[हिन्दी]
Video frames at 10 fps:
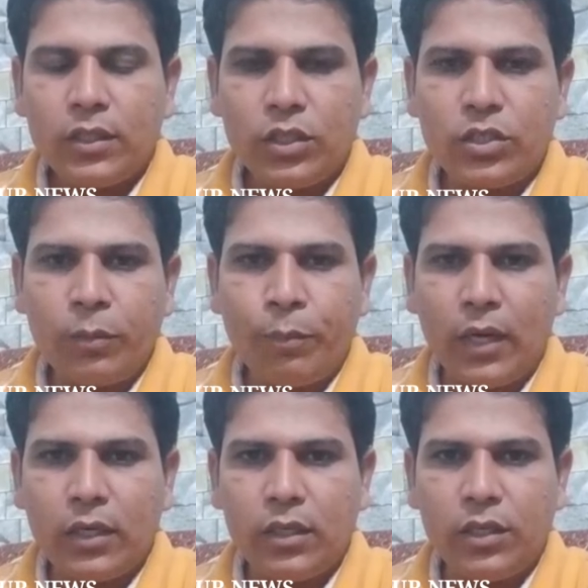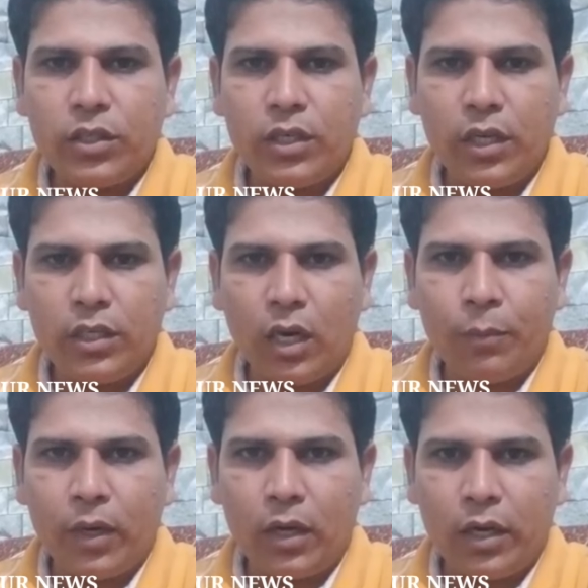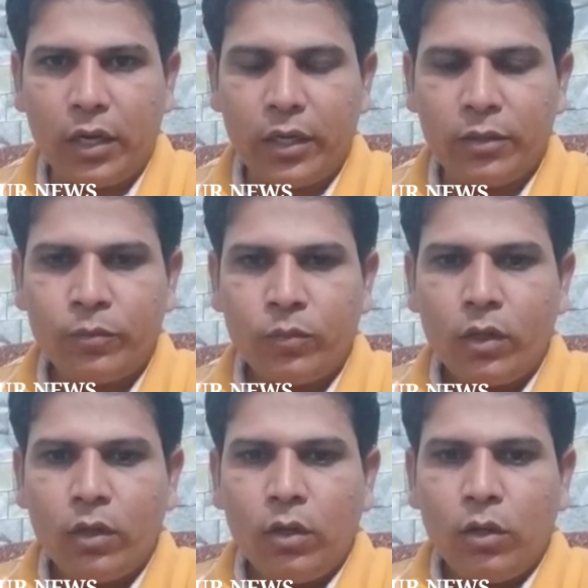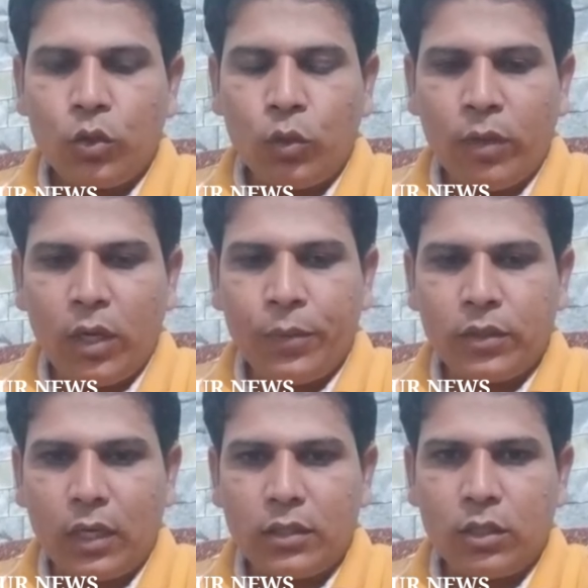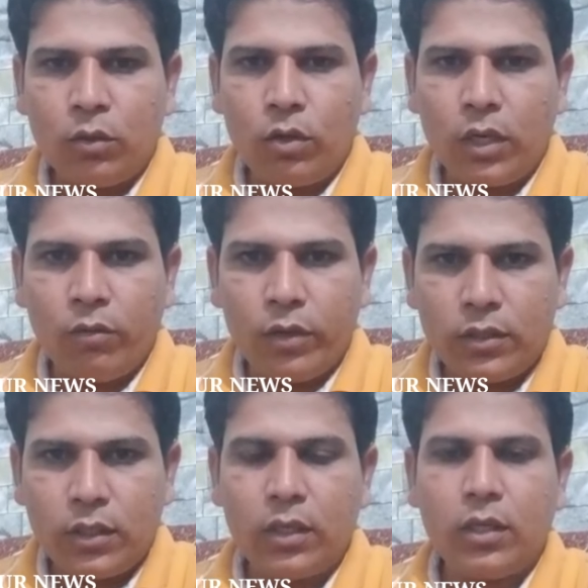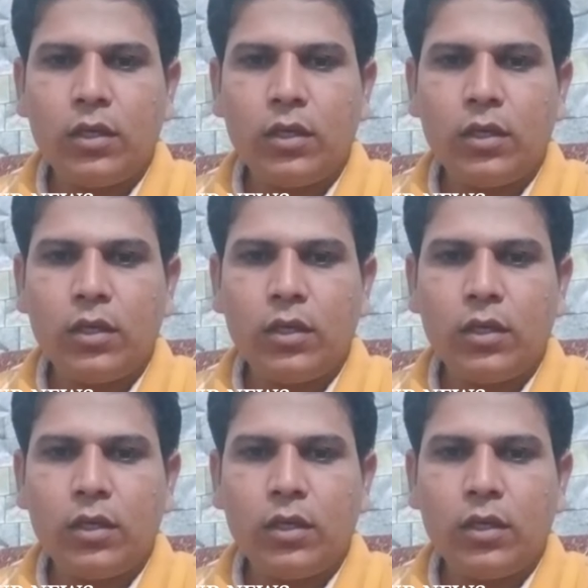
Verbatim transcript: जिससे पानी नीचे नहीं जा पा रहा है तो मैं प्रशासन और रेलवे से